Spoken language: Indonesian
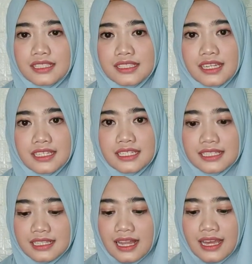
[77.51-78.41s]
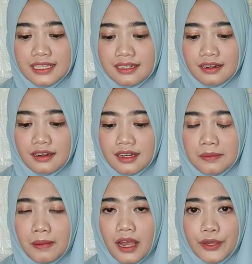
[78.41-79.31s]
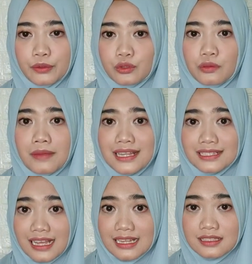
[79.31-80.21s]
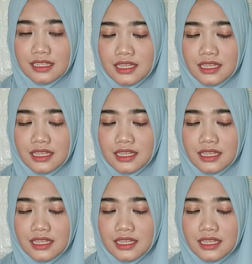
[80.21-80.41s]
jadi selain dipakai untuk masas